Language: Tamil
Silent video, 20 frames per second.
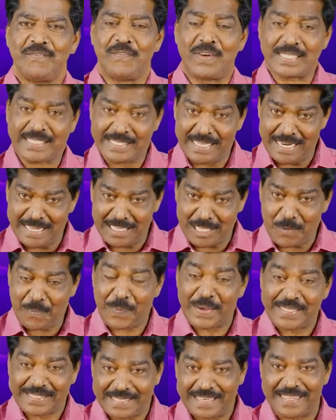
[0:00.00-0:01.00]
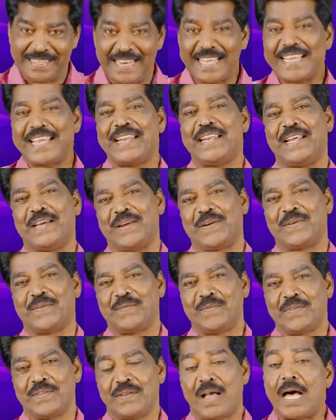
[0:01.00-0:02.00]
வசனத்தை பேசுகிறதுனா என்ன
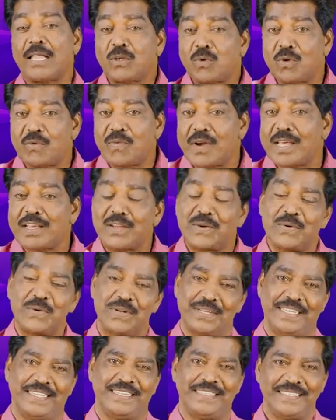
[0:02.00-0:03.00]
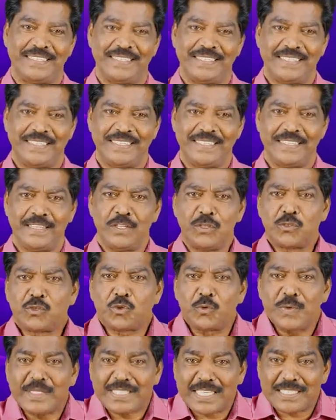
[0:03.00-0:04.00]
அதுக்கு ஒரு விளக்கம் கொடுங்க
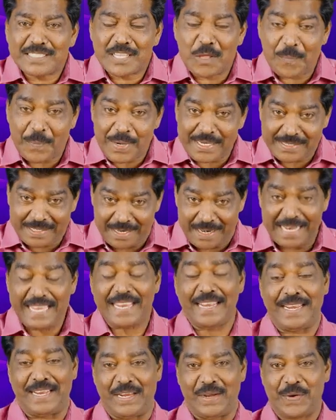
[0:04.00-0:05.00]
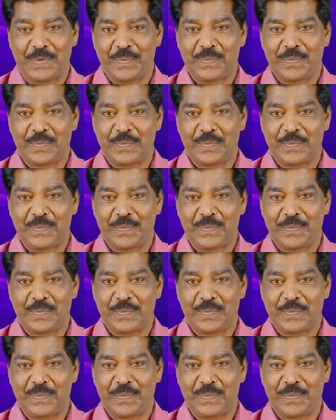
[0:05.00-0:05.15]
சுவிசேஷத்தை பேசுகிறேன்னா என்ன